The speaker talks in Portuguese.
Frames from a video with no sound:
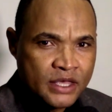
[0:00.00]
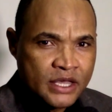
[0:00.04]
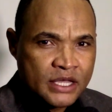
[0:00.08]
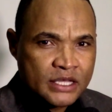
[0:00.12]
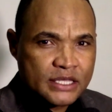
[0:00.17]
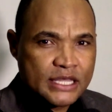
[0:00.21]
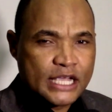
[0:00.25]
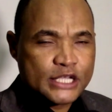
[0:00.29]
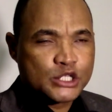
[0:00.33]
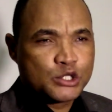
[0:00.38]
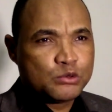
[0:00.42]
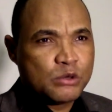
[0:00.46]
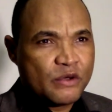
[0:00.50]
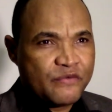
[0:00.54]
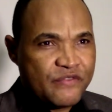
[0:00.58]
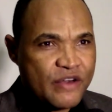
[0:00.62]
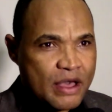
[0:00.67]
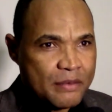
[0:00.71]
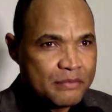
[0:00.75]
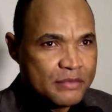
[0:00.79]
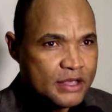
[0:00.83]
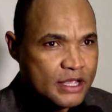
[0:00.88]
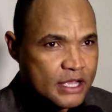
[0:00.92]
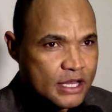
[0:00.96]
da sua
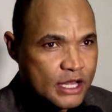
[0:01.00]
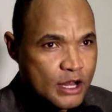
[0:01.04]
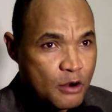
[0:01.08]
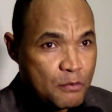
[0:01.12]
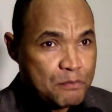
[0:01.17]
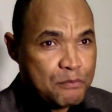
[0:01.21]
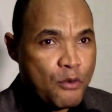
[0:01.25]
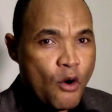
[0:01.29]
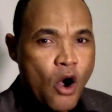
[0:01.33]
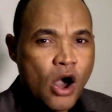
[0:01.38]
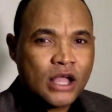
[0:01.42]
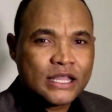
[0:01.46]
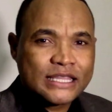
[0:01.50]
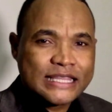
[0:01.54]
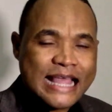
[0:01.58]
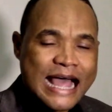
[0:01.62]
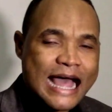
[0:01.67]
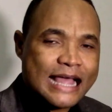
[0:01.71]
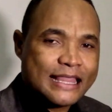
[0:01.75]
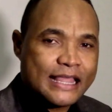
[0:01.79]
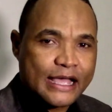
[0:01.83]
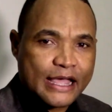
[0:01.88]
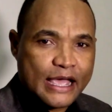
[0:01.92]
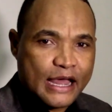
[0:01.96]
família, o
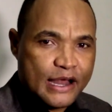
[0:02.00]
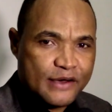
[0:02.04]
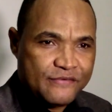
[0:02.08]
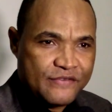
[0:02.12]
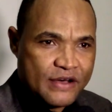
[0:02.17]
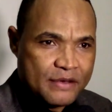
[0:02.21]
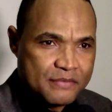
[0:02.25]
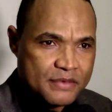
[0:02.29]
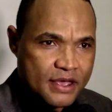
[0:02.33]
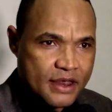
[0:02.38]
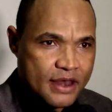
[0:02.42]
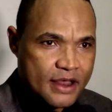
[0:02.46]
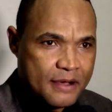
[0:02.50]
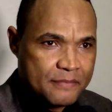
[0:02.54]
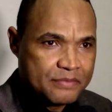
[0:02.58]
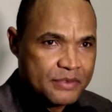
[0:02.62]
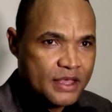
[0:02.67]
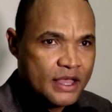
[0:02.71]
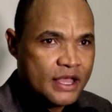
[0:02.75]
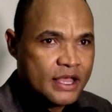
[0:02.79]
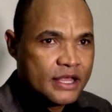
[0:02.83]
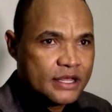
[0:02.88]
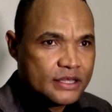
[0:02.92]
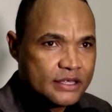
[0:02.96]
portar daquela família
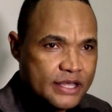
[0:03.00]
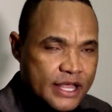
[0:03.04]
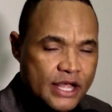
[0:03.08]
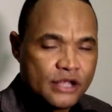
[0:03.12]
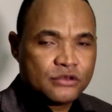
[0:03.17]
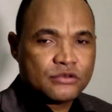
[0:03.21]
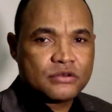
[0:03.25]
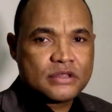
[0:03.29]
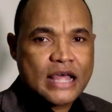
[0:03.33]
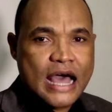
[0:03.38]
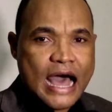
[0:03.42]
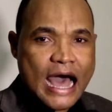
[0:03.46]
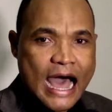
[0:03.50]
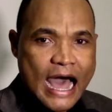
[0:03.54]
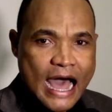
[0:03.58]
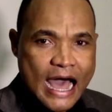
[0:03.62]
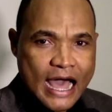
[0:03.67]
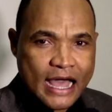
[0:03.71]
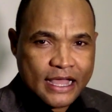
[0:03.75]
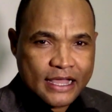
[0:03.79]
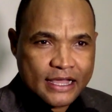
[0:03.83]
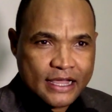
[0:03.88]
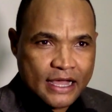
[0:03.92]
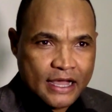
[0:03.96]
dentro da
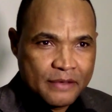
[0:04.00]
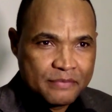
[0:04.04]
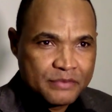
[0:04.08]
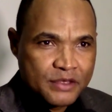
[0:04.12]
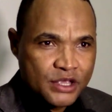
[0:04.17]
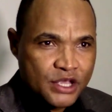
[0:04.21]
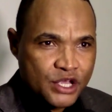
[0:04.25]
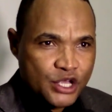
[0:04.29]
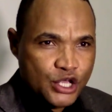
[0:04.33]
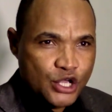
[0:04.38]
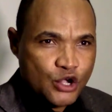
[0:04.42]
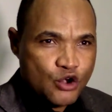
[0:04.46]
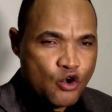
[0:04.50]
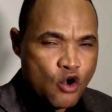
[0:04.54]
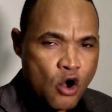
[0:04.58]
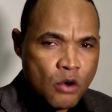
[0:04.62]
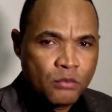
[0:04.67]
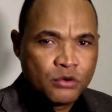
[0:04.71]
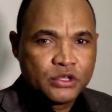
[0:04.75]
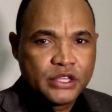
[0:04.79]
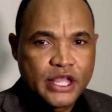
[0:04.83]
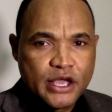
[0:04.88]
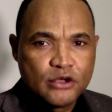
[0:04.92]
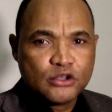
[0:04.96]
arca e
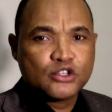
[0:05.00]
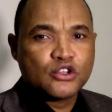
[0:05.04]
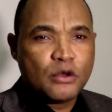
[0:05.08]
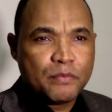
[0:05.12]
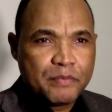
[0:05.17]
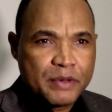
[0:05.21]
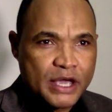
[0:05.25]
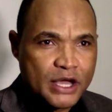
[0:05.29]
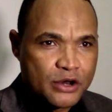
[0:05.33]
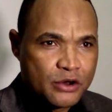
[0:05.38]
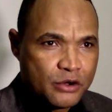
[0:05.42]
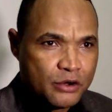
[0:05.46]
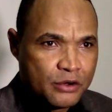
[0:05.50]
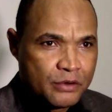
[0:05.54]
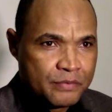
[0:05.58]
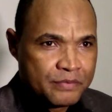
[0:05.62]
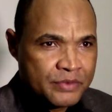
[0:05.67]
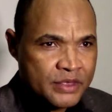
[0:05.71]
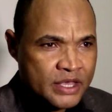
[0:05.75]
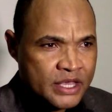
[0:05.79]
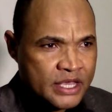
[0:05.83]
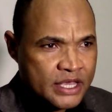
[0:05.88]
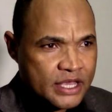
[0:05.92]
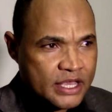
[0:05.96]
como Deus operou.
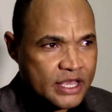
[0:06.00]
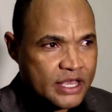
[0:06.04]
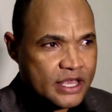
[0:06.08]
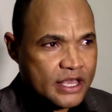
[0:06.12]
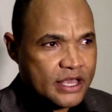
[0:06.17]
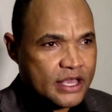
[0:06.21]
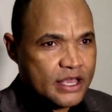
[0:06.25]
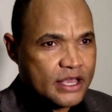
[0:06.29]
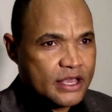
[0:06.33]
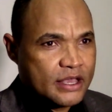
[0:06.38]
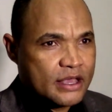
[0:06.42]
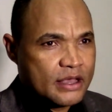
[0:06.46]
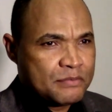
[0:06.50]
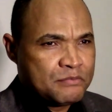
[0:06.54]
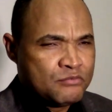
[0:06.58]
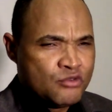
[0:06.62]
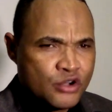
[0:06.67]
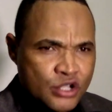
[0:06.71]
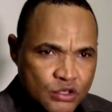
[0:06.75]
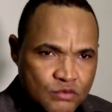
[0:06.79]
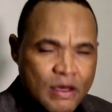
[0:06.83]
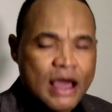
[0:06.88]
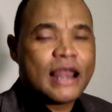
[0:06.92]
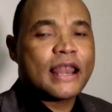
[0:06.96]
E
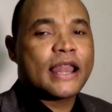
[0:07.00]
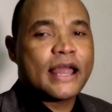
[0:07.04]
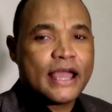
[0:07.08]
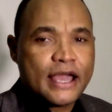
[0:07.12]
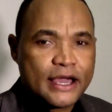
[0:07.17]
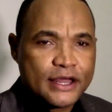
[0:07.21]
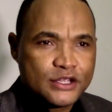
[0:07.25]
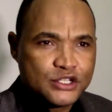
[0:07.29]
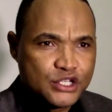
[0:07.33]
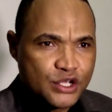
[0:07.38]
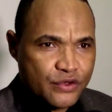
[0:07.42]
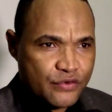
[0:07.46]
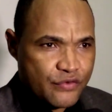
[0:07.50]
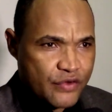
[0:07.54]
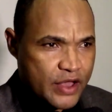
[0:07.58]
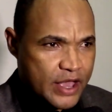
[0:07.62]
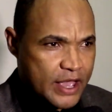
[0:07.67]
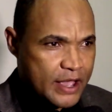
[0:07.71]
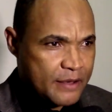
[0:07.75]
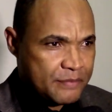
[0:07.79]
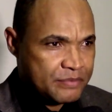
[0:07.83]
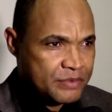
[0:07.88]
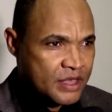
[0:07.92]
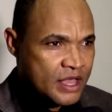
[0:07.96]
muito alegre de
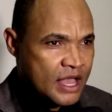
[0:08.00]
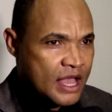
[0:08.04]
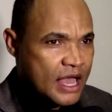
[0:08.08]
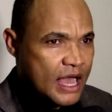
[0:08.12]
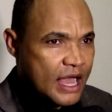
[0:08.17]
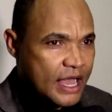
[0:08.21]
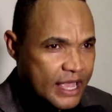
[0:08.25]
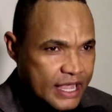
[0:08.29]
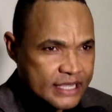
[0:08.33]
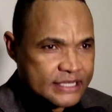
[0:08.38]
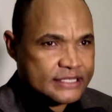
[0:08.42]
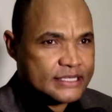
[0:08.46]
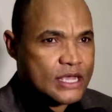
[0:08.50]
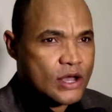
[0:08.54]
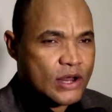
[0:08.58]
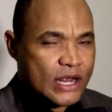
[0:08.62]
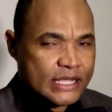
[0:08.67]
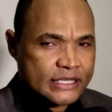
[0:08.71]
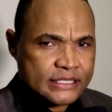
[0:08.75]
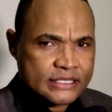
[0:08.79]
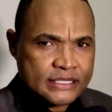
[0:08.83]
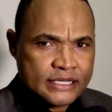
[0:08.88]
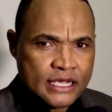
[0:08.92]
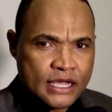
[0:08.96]
ver a
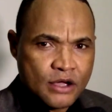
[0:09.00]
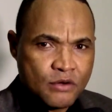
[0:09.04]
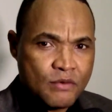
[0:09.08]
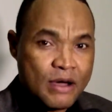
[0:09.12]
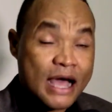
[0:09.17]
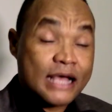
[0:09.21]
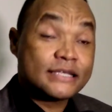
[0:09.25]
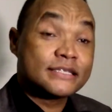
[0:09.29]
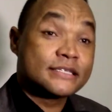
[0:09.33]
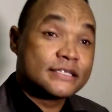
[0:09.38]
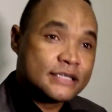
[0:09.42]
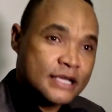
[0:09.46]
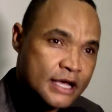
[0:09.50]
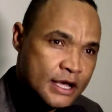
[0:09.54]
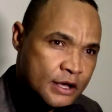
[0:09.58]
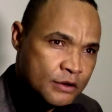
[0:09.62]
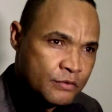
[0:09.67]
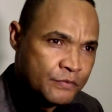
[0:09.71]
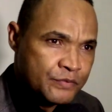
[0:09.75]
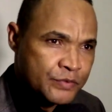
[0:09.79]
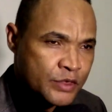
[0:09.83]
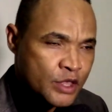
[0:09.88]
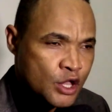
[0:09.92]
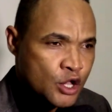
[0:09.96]
restauração, a
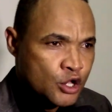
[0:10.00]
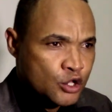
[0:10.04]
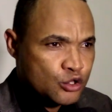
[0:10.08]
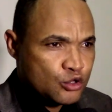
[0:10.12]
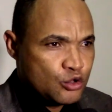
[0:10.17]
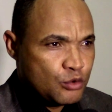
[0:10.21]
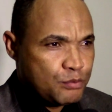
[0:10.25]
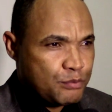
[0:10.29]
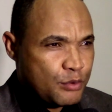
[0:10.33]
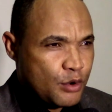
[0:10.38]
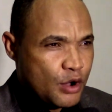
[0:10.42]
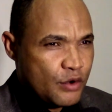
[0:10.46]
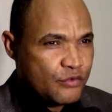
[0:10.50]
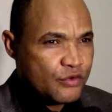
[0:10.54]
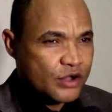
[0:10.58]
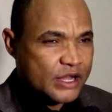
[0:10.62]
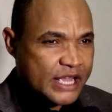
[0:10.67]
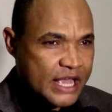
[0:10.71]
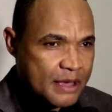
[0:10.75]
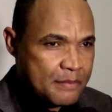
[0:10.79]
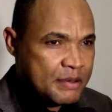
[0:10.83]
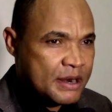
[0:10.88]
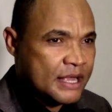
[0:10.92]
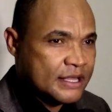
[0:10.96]
ação do povo, o
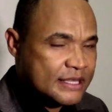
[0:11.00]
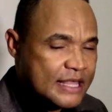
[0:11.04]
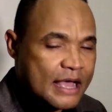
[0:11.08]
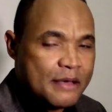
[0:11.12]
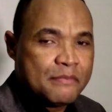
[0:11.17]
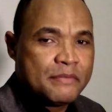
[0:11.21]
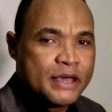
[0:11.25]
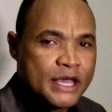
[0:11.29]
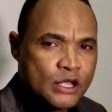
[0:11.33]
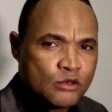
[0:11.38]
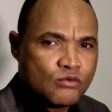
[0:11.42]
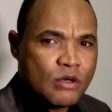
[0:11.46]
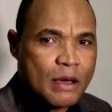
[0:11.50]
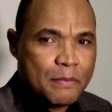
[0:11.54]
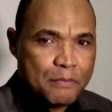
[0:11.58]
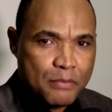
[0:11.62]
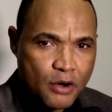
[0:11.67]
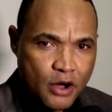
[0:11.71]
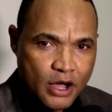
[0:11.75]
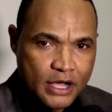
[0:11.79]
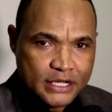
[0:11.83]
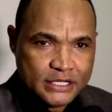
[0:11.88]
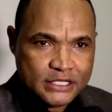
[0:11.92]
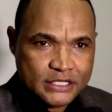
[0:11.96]
quebrantamento
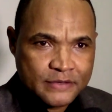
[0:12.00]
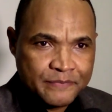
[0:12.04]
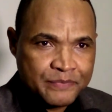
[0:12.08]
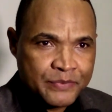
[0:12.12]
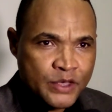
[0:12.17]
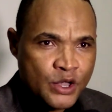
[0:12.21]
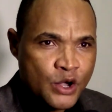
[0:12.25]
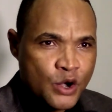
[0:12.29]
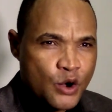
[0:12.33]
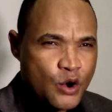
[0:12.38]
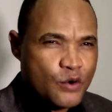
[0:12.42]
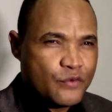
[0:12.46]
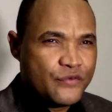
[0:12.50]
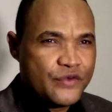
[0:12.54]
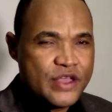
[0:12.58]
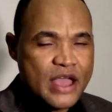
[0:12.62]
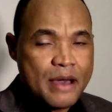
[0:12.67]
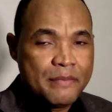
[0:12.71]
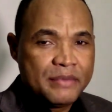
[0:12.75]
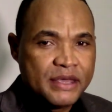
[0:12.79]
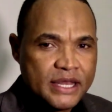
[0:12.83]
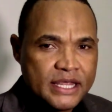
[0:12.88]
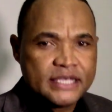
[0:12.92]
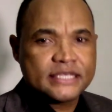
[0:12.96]
após ouvir
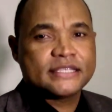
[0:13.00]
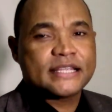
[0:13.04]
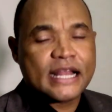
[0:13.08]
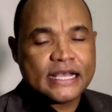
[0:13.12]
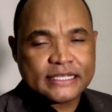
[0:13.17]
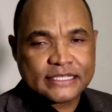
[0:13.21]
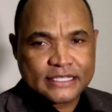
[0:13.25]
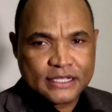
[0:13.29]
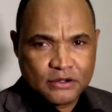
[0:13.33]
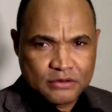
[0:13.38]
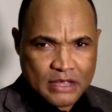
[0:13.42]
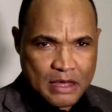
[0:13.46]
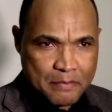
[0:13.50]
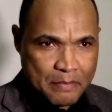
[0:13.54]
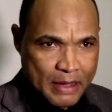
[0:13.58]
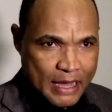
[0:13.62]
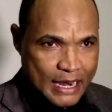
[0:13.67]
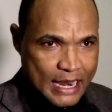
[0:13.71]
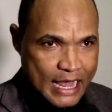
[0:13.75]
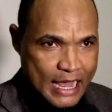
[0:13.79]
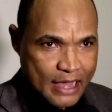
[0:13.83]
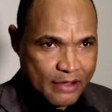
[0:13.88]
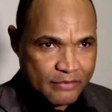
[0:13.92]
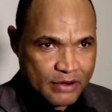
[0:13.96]
a ministração da
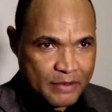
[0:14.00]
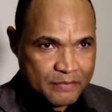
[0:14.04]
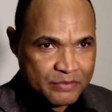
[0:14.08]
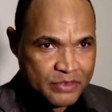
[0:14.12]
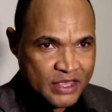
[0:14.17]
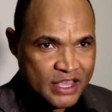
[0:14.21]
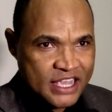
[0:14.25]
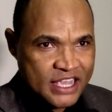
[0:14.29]
palavra.